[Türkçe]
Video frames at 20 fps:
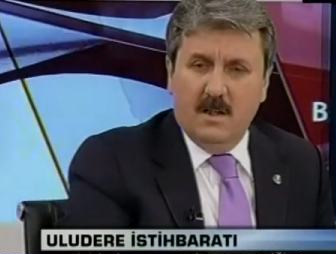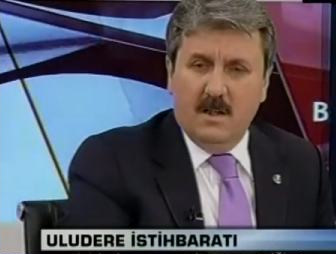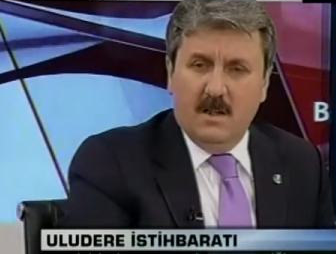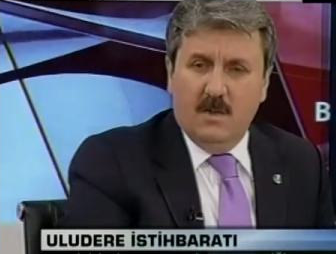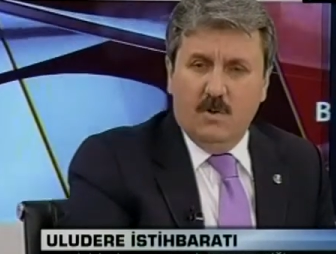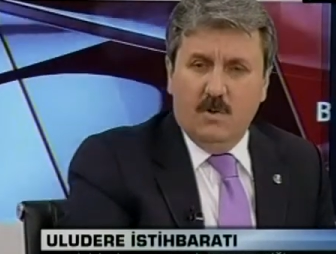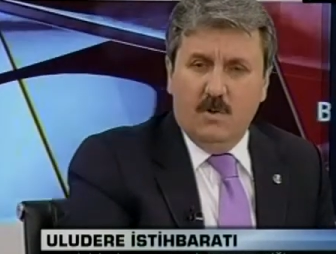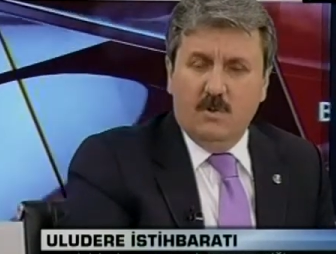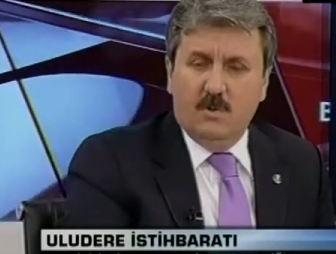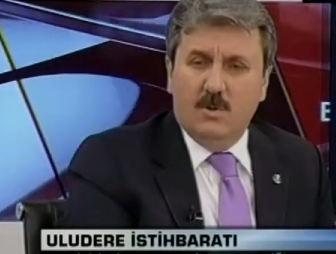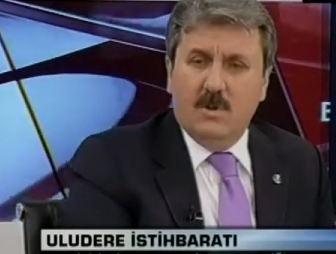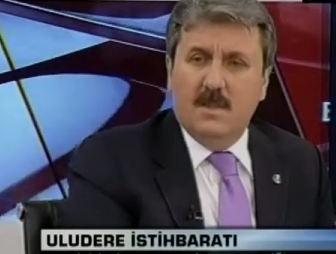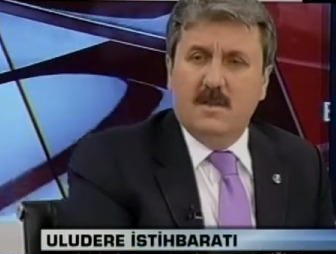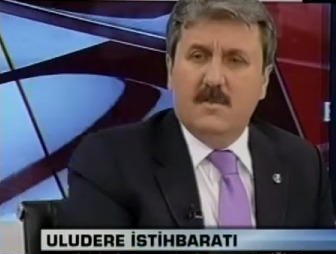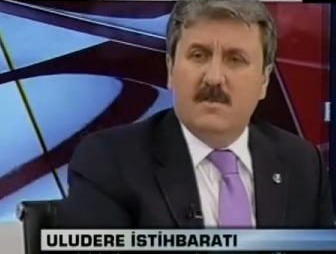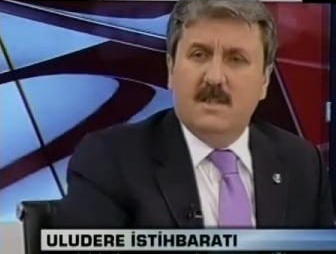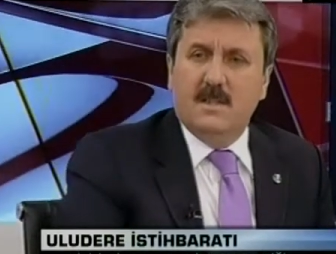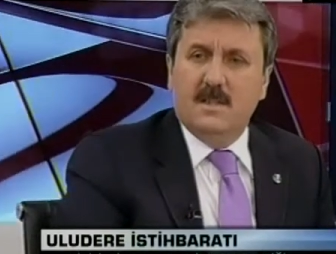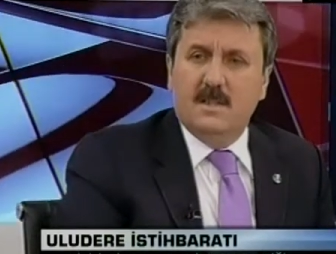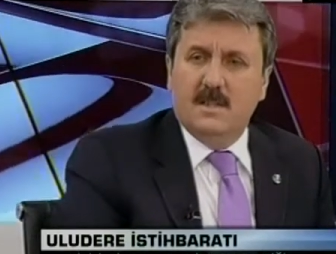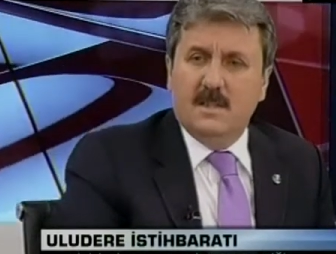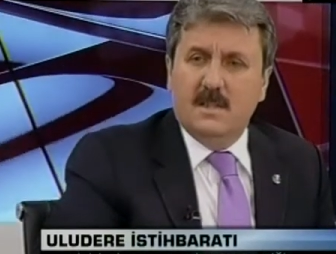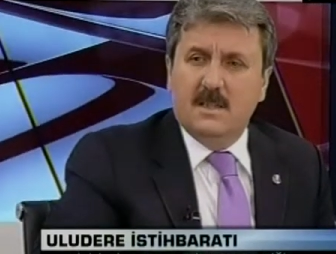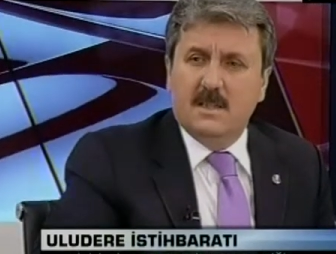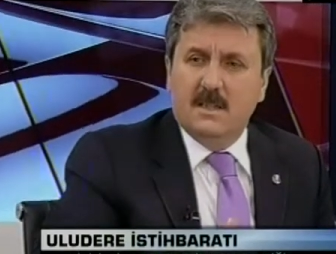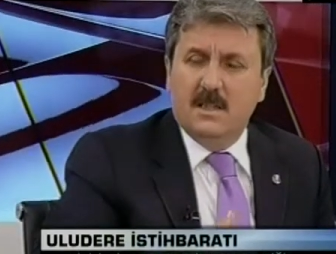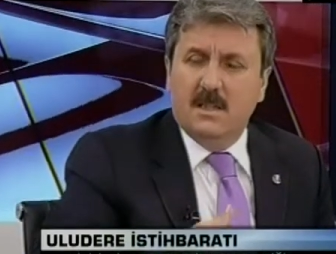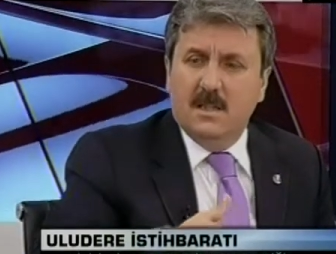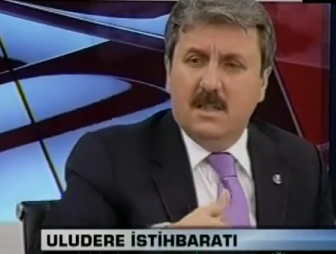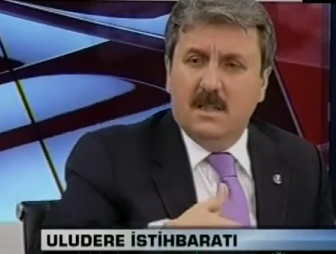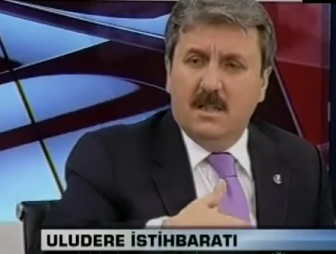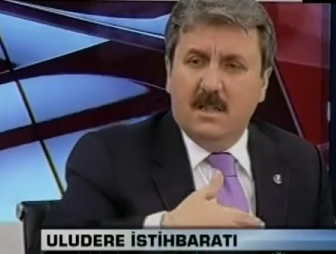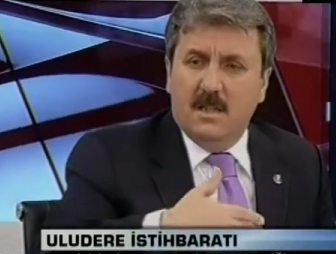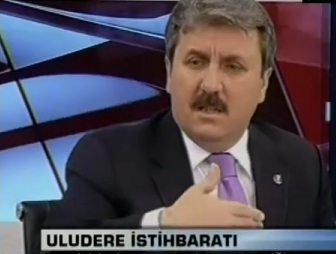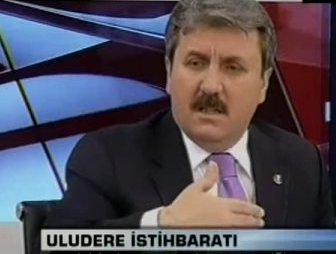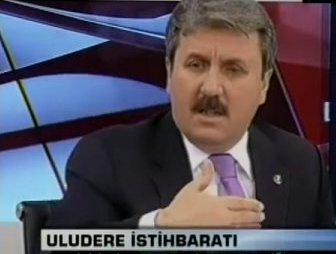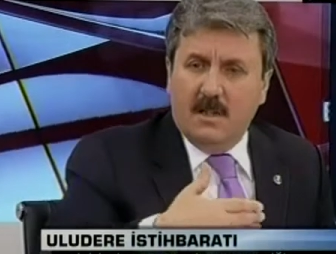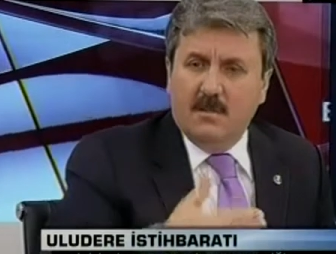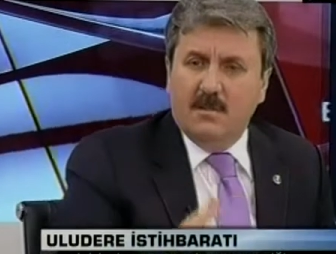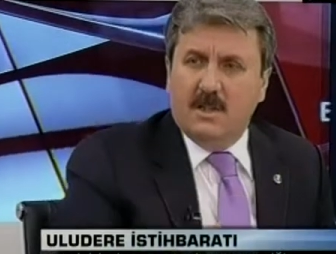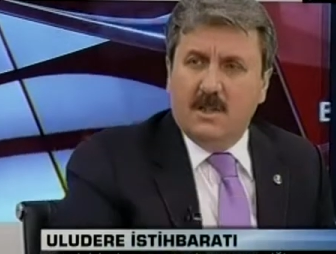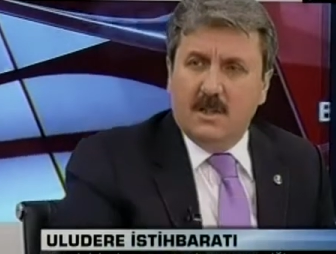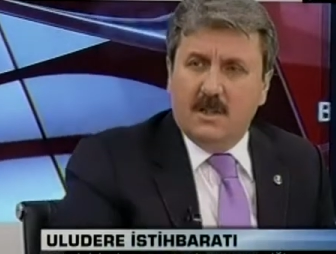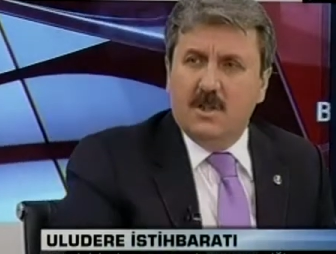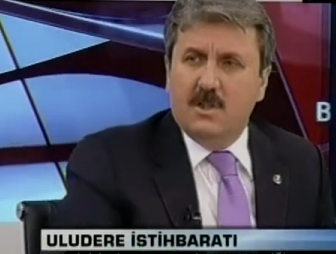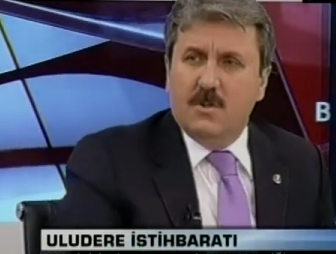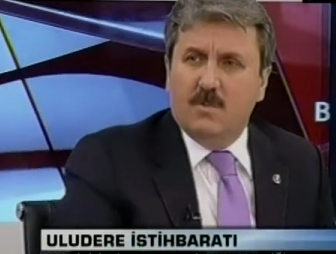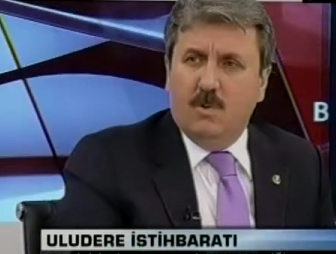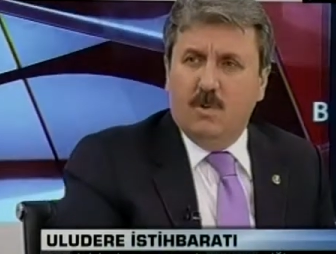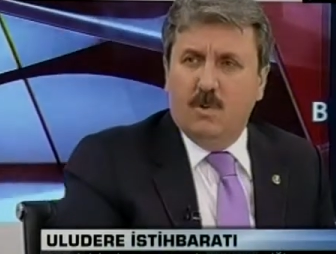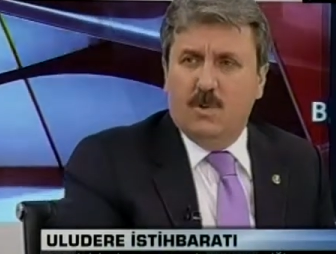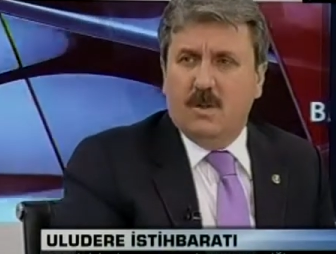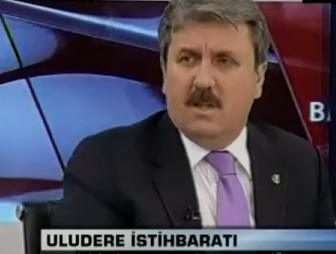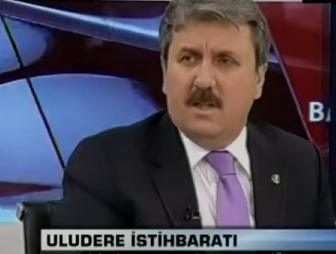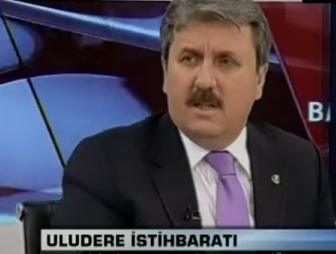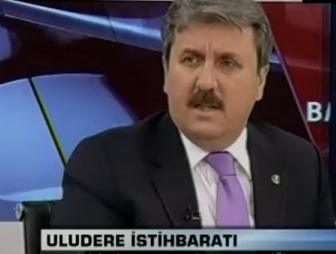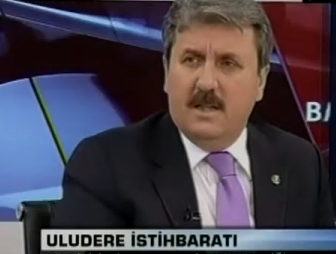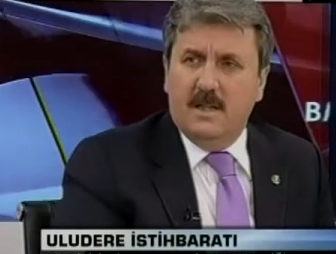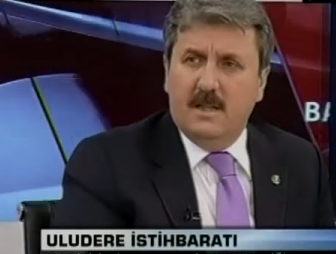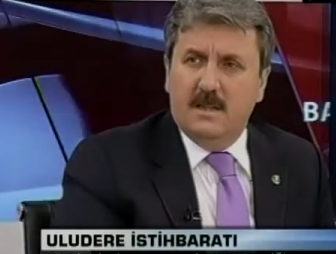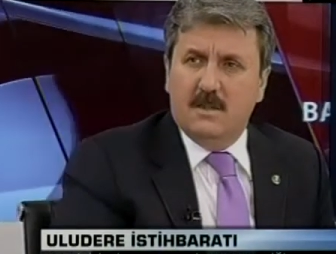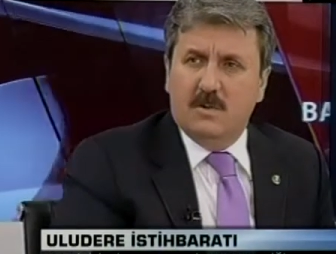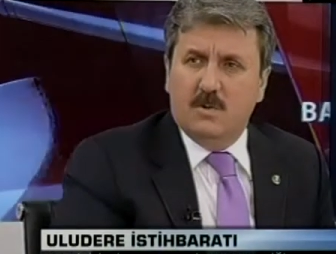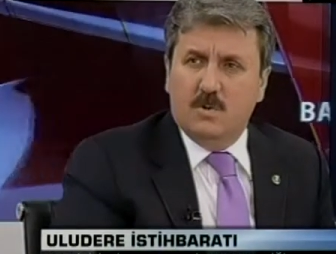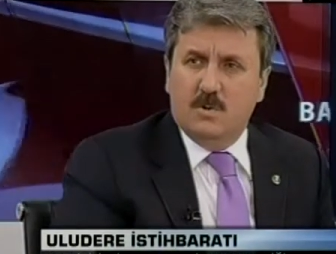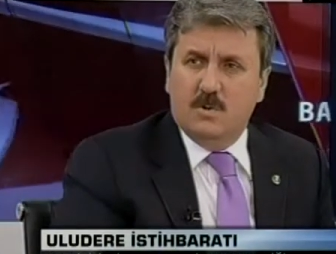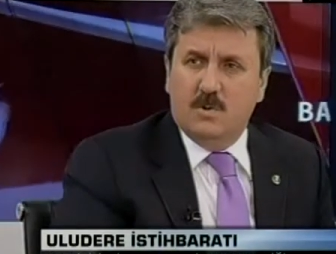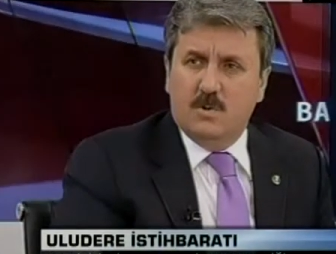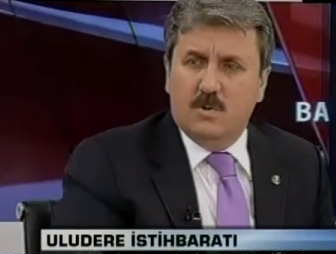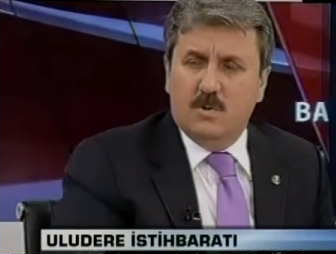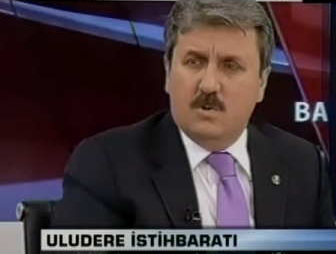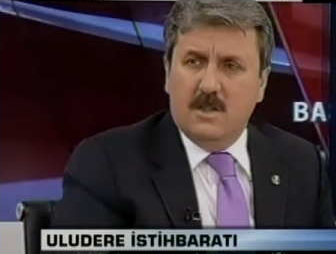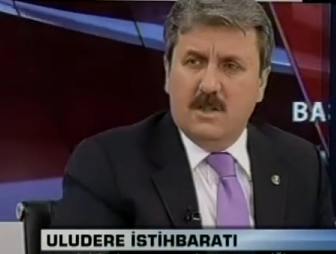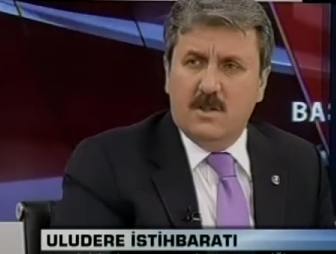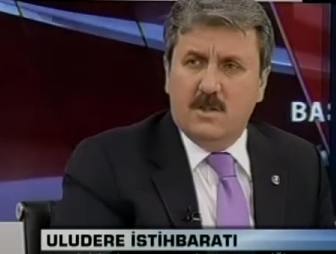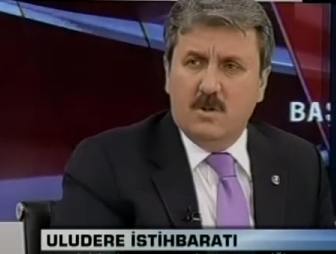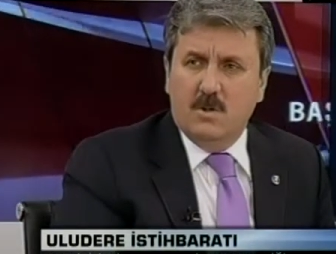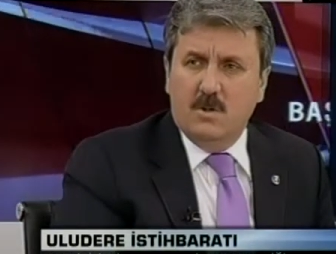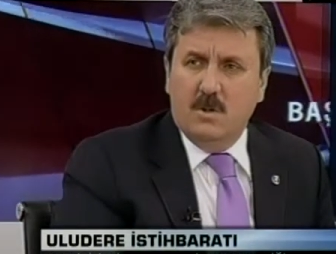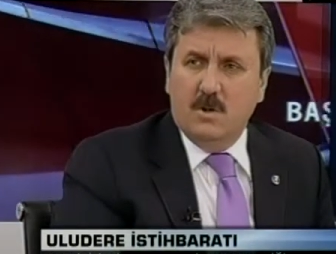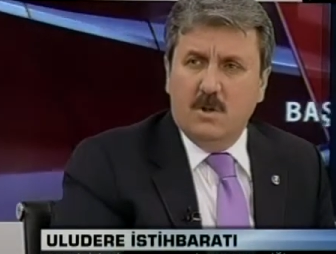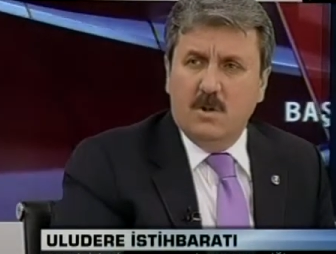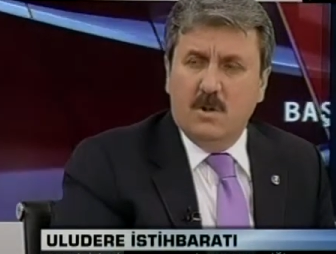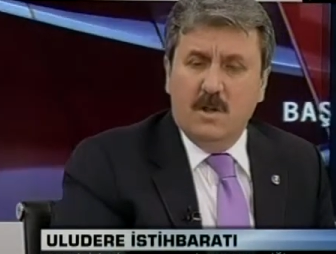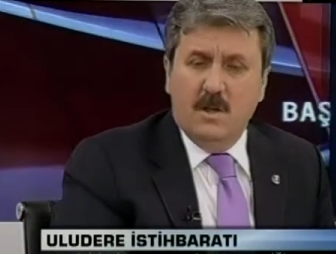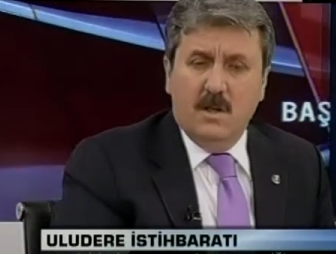E, öbür taraftan siz e, tabii ki dış politikada elinizi güçsüzleştiriyor